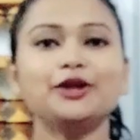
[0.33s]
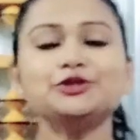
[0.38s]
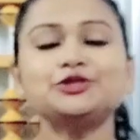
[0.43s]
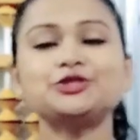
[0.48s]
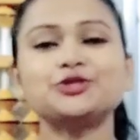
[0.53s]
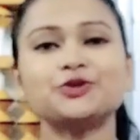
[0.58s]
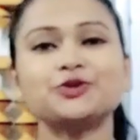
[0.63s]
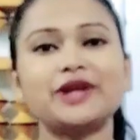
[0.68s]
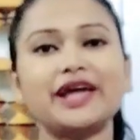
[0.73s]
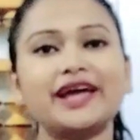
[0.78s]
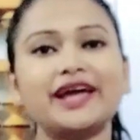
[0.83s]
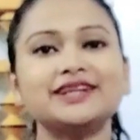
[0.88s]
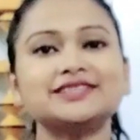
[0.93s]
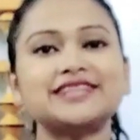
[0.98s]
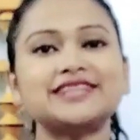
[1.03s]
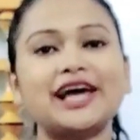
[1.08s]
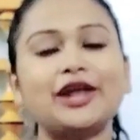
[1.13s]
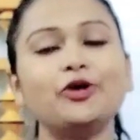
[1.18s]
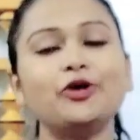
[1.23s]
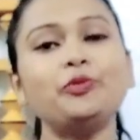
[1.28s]
হ্যালো
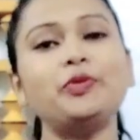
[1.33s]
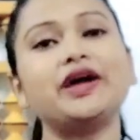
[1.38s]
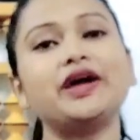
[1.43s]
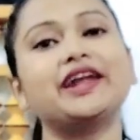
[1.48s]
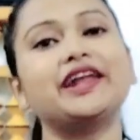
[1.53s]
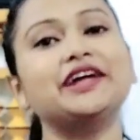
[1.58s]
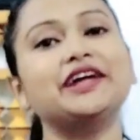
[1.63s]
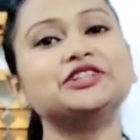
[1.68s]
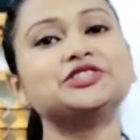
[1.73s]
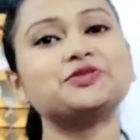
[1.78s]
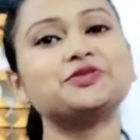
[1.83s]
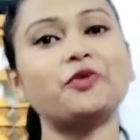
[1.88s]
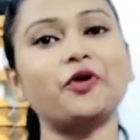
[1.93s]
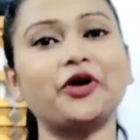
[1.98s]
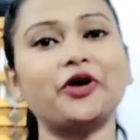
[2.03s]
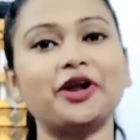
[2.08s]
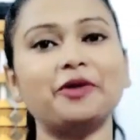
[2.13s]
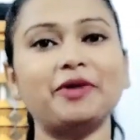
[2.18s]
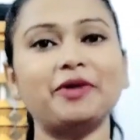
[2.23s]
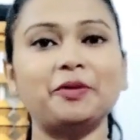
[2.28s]
স্টুডেন্টস হ্যালো পেরেন্টস
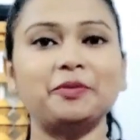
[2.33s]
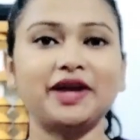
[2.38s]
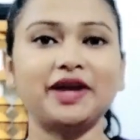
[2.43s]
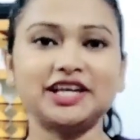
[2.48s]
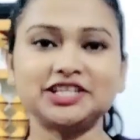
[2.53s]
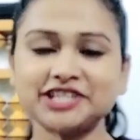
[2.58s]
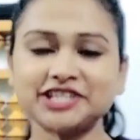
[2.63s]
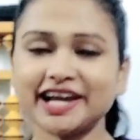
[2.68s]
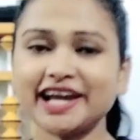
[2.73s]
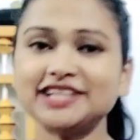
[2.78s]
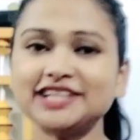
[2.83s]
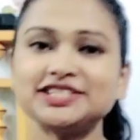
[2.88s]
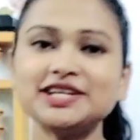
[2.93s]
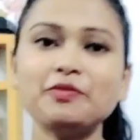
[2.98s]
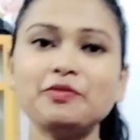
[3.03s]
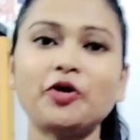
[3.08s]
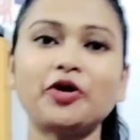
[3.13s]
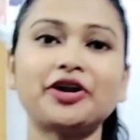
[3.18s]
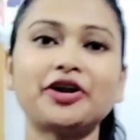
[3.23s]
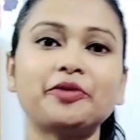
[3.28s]
বর্ণা ম্যাম এসে
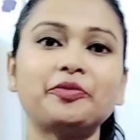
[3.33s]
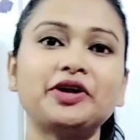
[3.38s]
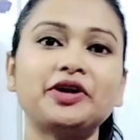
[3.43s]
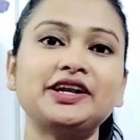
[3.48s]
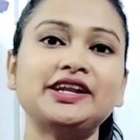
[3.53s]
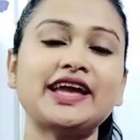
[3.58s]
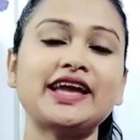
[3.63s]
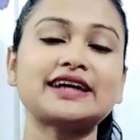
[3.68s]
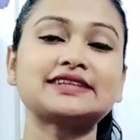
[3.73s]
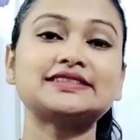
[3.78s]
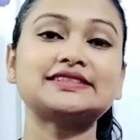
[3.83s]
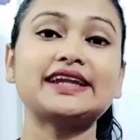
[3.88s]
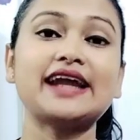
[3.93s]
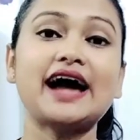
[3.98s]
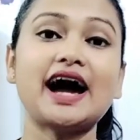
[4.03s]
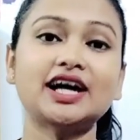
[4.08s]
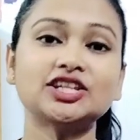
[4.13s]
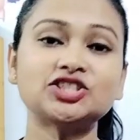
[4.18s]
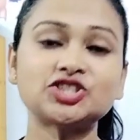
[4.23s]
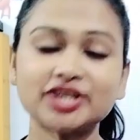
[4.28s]
গেছে বর্ণা ব্রেনিয়াক্স
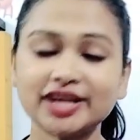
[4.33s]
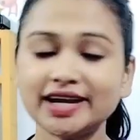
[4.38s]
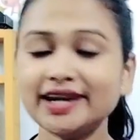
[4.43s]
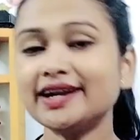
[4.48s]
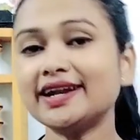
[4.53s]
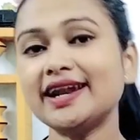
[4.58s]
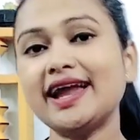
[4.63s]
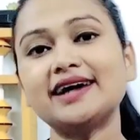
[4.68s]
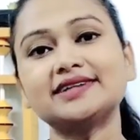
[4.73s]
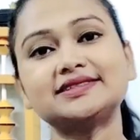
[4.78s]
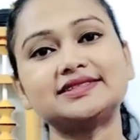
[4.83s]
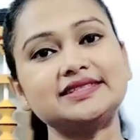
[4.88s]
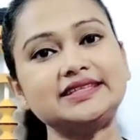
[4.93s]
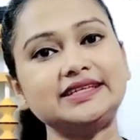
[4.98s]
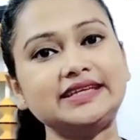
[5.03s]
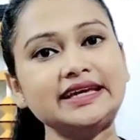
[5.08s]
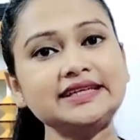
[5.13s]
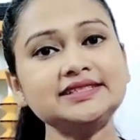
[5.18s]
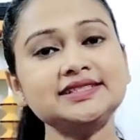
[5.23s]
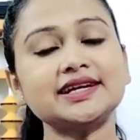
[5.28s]
এর আজকের ক্লাস
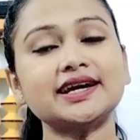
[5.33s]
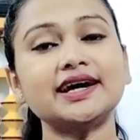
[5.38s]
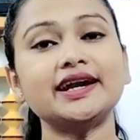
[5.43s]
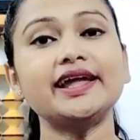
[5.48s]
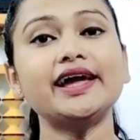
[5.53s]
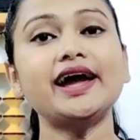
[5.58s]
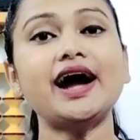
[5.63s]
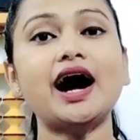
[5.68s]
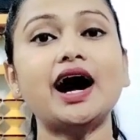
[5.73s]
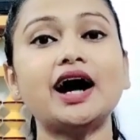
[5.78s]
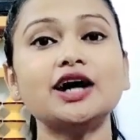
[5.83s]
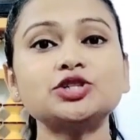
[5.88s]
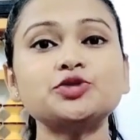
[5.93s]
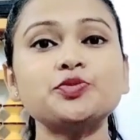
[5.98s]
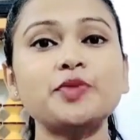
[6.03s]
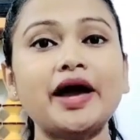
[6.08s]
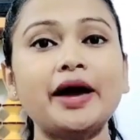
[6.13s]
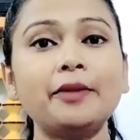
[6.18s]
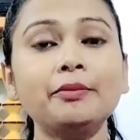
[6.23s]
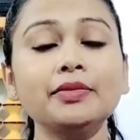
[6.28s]
নিয়ে যেখানে
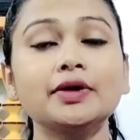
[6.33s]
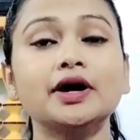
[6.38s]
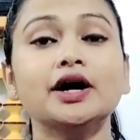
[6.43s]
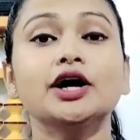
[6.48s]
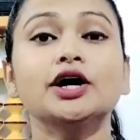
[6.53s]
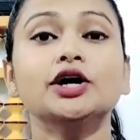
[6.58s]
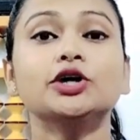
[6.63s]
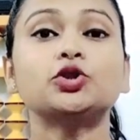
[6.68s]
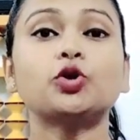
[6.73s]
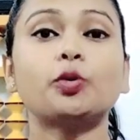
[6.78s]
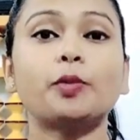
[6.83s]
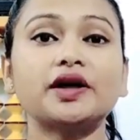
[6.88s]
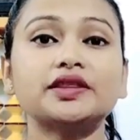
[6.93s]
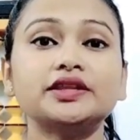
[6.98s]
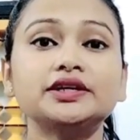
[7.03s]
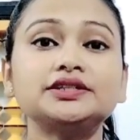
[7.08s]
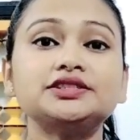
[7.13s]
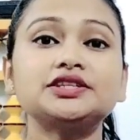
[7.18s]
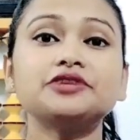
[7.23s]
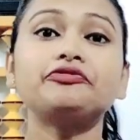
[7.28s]
আজ ম্যাম
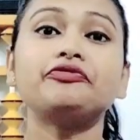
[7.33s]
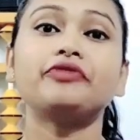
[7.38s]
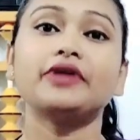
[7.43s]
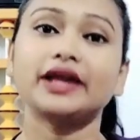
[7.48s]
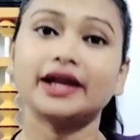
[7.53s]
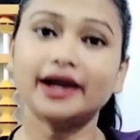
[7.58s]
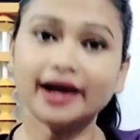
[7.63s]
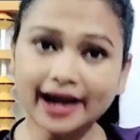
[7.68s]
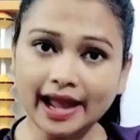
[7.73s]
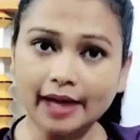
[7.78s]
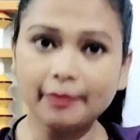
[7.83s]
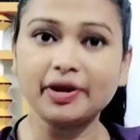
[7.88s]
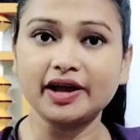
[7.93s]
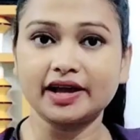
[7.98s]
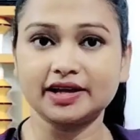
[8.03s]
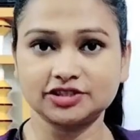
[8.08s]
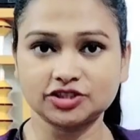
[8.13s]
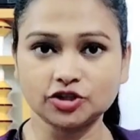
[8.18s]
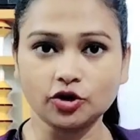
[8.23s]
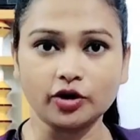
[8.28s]
তোমাদের যে ফিঙ্গার
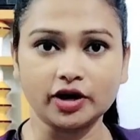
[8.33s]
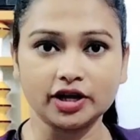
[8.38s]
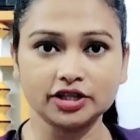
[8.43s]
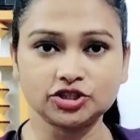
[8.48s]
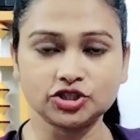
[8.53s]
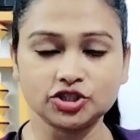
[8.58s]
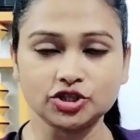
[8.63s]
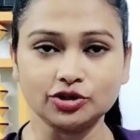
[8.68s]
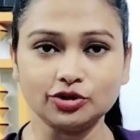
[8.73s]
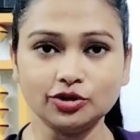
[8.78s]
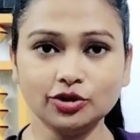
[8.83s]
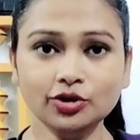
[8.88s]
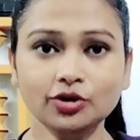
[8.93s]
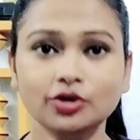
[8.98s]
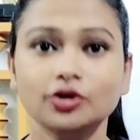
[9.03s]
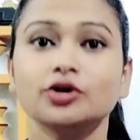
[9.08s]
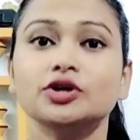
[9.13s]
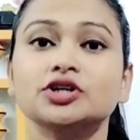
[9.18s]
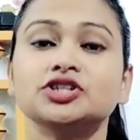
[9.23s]
অ্যাবাকাস করাচ্ছিল